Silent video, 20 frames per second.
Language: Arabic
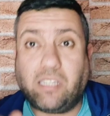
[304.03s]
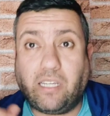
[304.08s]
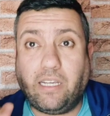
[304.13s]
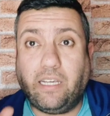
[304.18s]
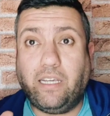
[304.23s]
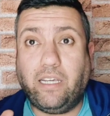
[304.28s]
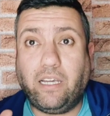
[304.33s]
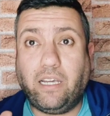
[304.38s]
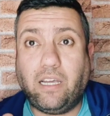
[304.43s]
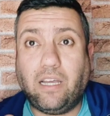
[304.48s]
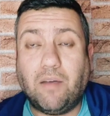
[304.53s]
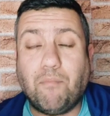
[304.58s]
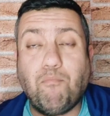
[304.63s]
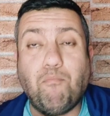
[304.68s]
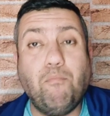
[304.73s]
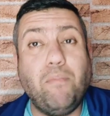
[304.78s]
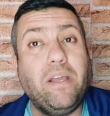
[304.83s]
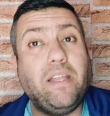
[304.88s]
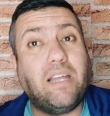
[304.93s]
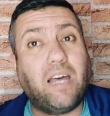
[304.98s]
صحيح
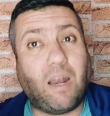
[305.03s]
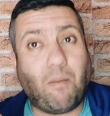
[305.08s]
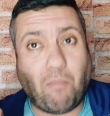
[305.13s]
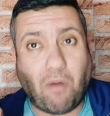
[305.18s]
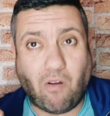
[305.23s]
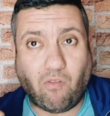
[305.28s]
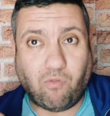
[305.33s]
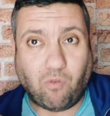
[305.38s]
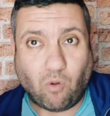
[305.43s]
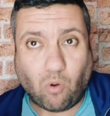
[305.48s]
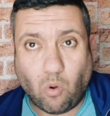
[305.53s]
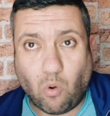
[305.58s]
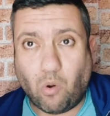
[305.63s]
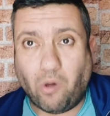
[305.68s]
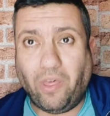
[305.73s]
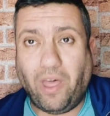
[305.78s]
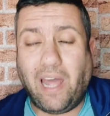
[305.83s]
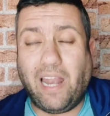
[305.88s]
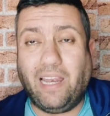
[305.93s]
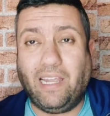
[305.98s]
من
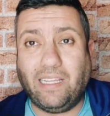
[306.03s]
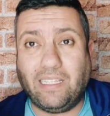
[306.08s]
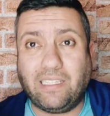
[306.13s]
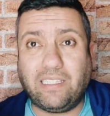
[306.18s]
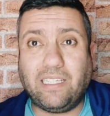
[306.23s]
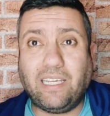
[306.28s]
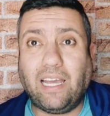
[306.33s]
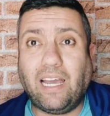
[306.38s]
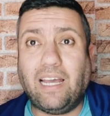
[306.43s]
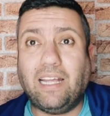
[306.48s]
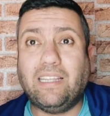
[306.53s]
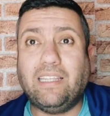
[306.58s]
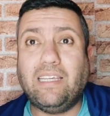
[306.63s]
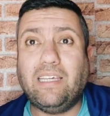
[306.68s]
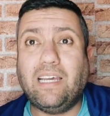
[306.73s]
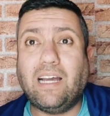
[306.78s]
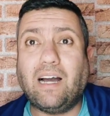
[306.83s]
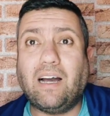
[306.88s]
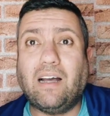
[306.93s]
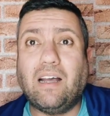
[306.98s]
المفروض على
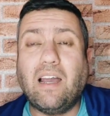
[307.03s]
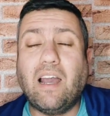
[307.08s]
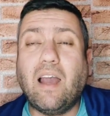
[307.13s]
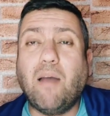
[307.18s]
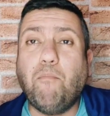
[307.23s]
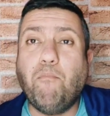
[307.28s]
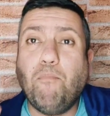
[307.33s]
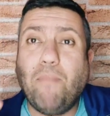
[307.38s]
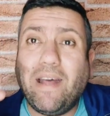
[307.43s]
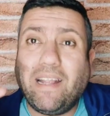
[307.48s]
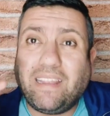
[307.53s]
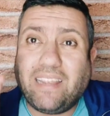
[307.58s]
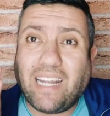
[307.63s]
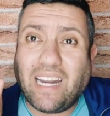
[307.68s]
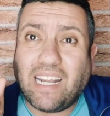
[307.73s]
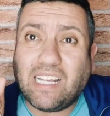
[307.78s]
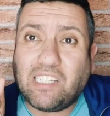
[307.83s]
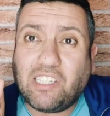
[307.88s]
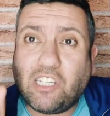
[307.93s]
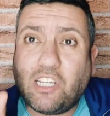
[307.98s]
الاتحاديه ما
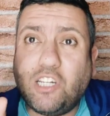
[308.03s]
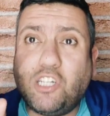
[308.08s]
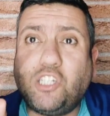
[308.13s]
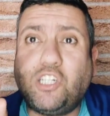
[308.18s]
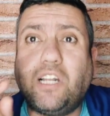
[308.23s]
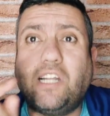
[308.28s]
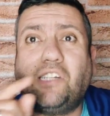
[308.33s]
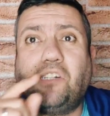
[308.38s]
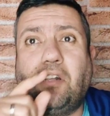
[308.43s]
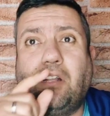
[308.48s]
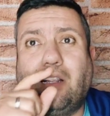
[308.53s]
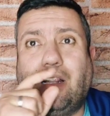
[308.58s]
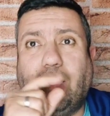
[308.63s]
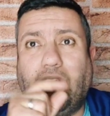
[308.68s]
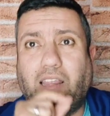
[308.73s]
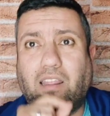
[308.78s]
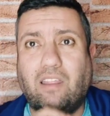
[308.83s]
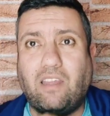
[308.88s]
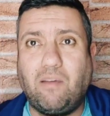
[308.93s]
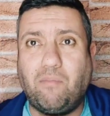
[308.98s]
تراسلش لجنه
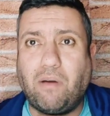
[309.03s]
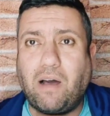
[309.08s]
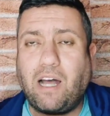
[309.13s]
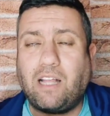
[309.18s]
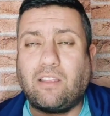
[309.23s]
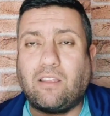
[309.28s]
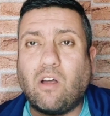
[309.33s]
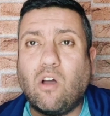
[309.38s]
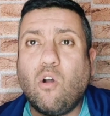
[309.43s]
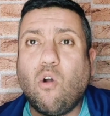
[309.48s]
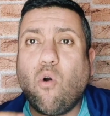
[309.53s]
الانضباط